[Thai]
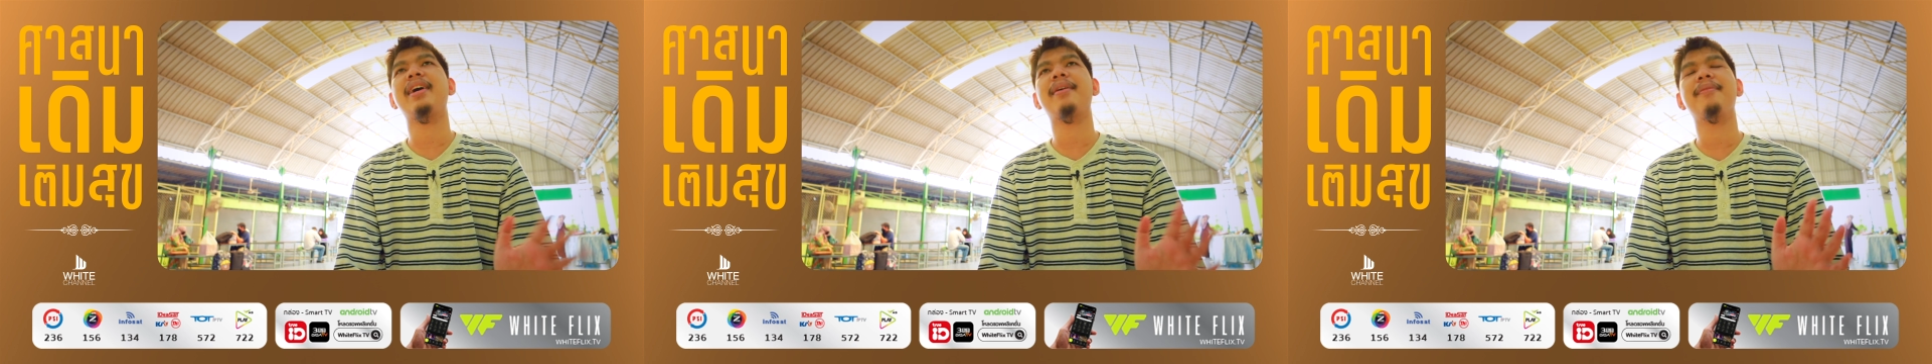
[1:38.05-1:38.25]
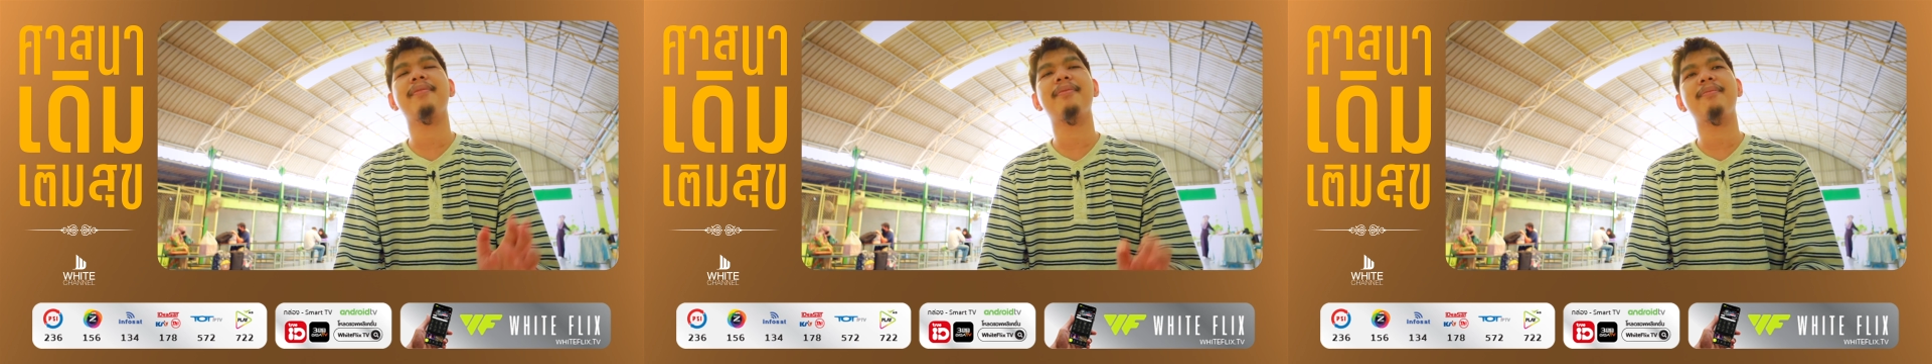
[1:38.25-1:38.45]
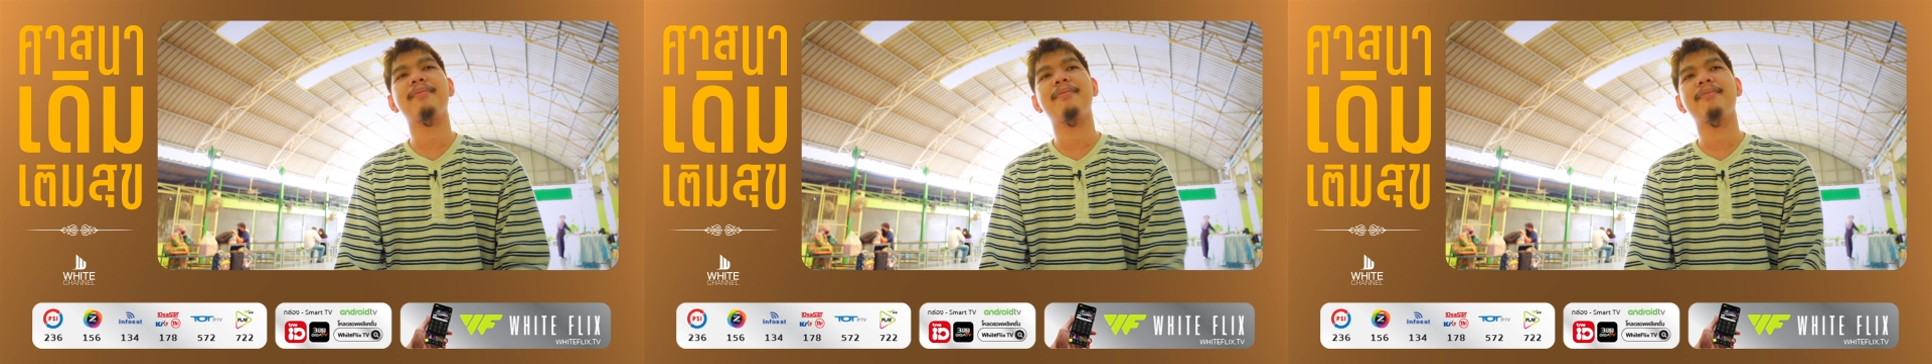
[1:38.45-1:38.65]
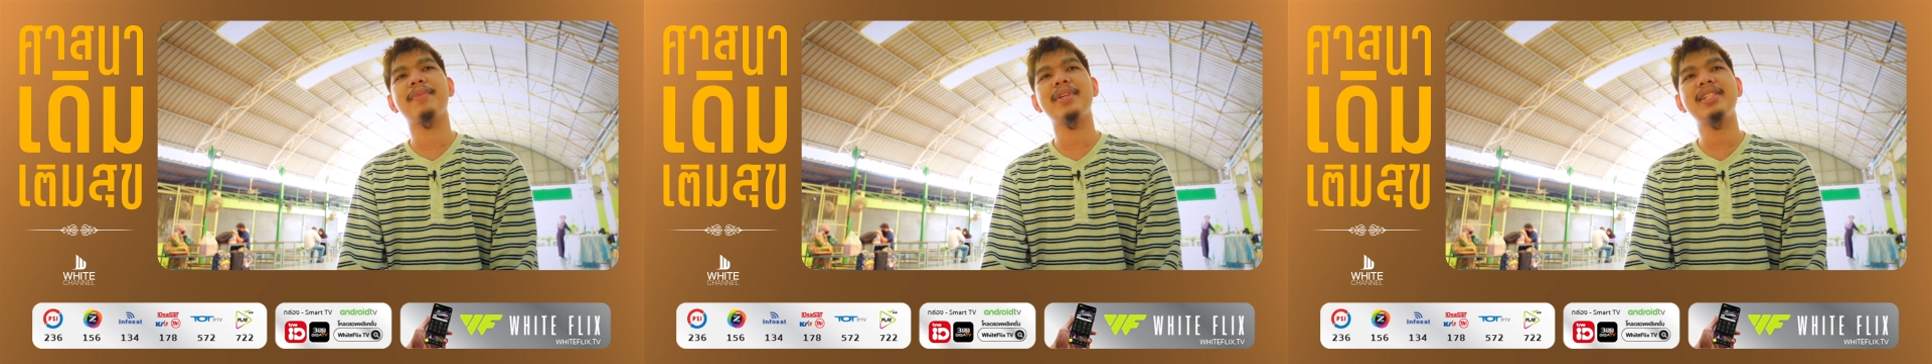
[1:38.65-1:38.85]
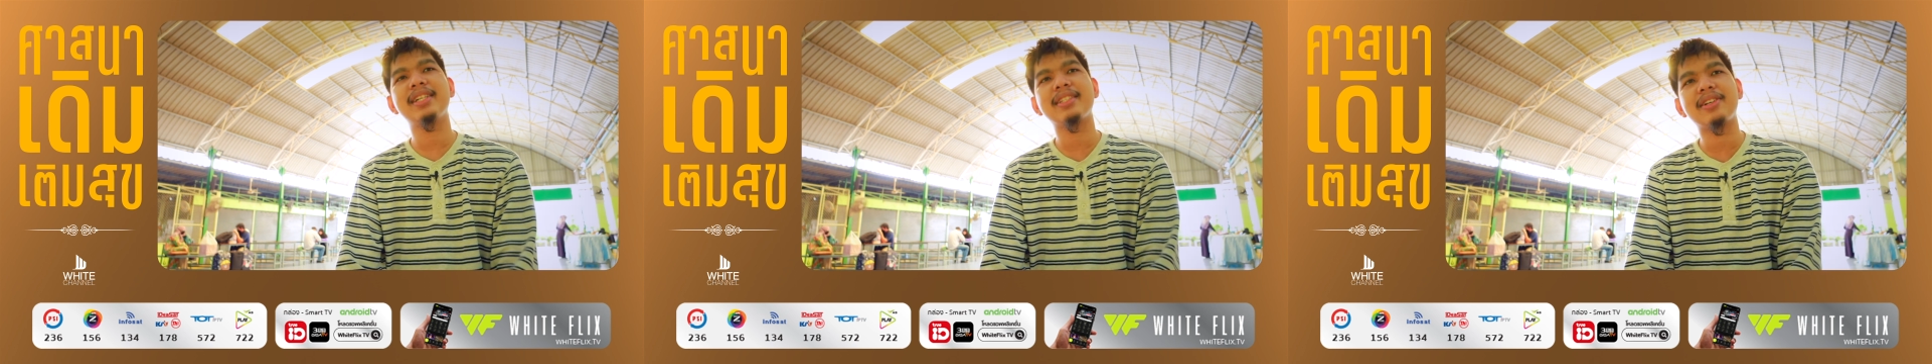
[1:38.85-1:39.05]
ยัง
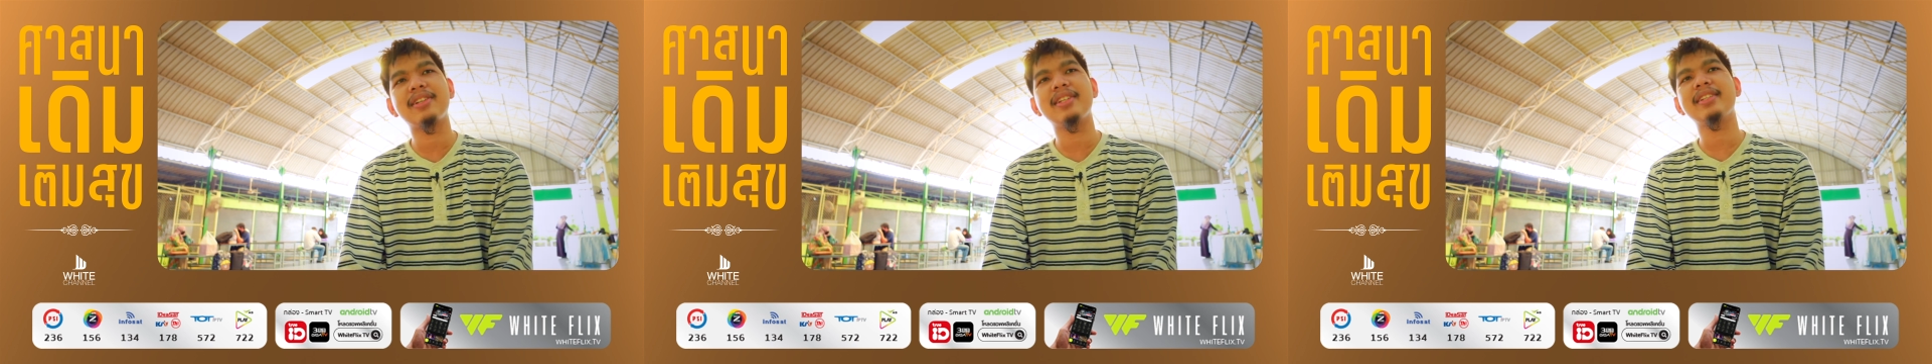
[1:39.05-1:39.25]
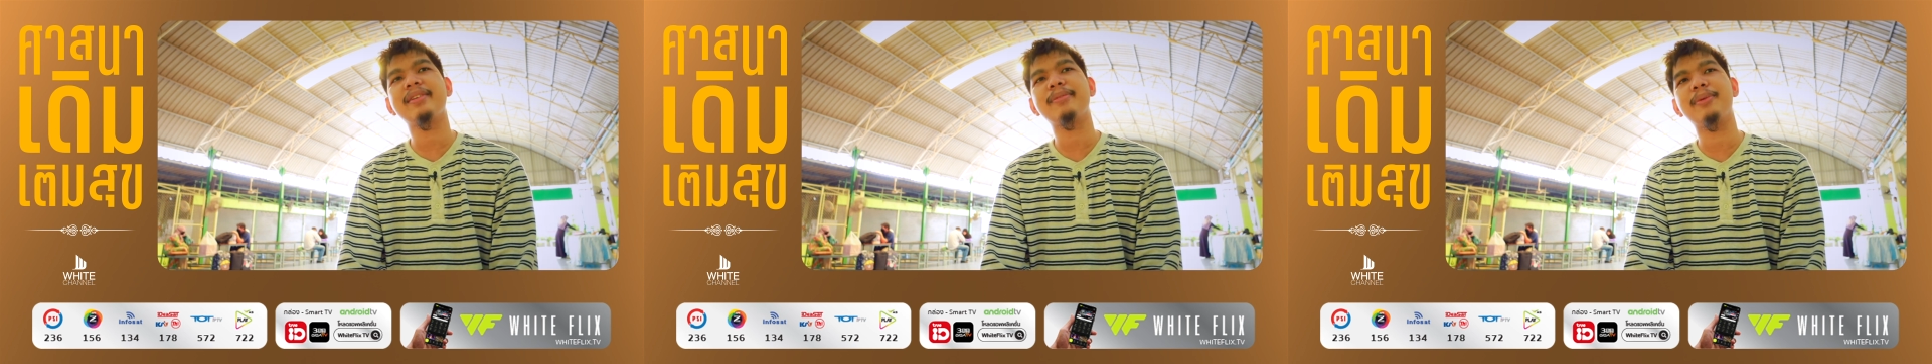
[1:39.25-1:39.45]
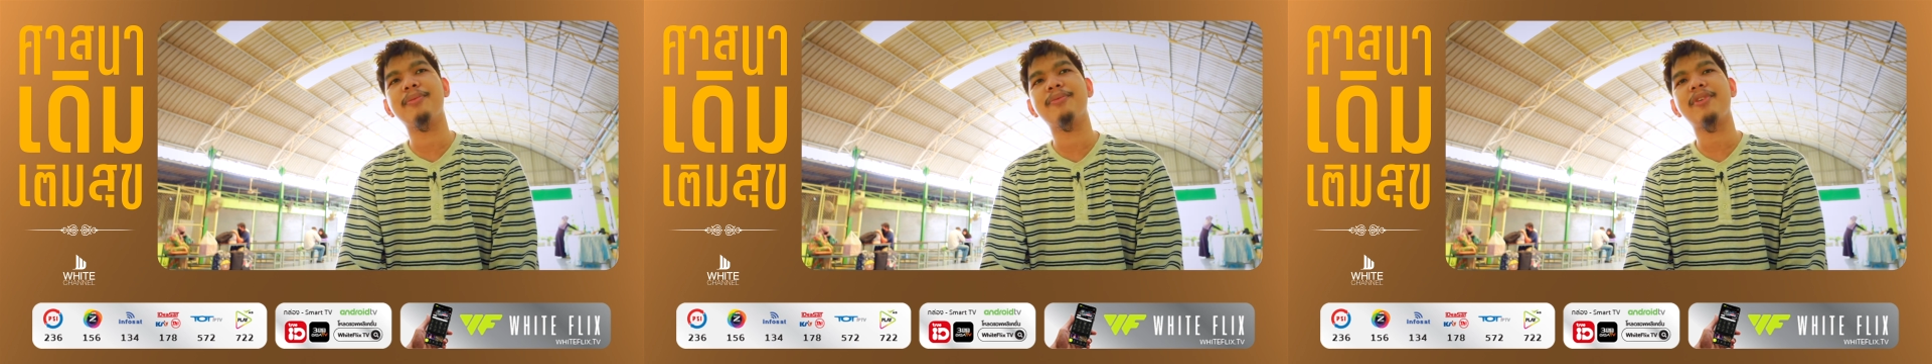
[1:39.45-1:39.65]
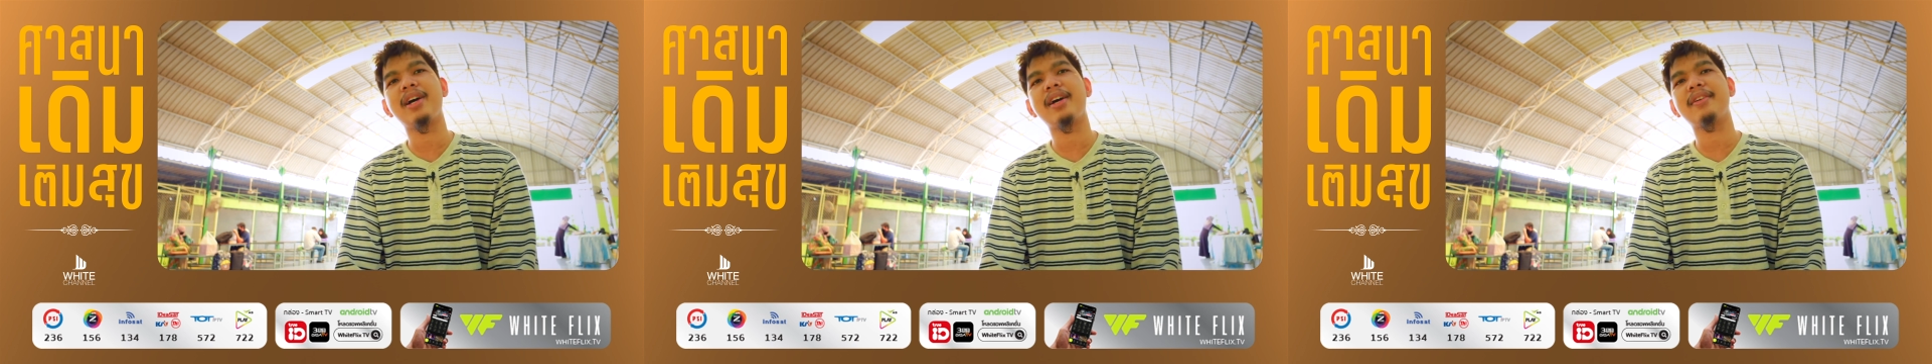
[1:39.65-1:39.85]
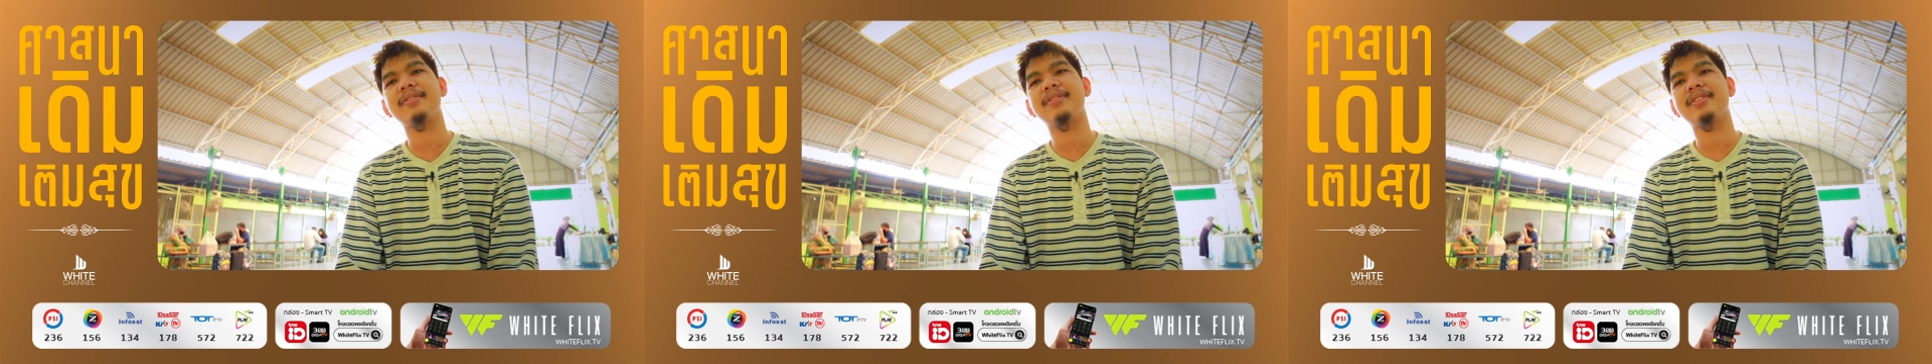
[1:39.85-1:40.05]
ไม่เชื่อตอนนี้แต่ผมว่า